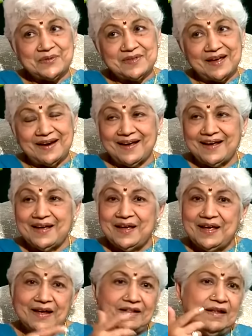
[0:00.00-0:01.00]
చాలా
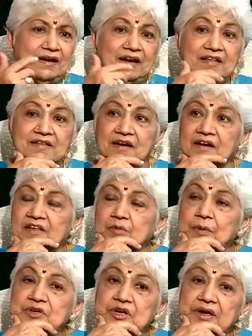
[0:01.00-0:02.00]
ఎదిరి నీచులని
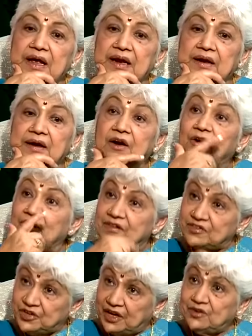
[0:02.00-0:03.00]
ఎస్పెషల్లీ ఐ డిడ్ ఇట్ ఆన్ ద
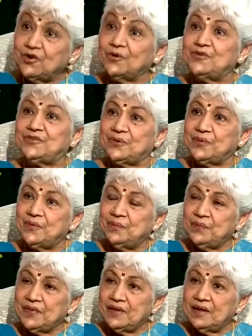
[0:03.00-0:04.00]
స్టేజ్ ఆల్సో
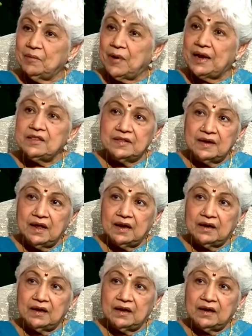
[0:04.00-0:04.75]
బాలచంద్ర గారి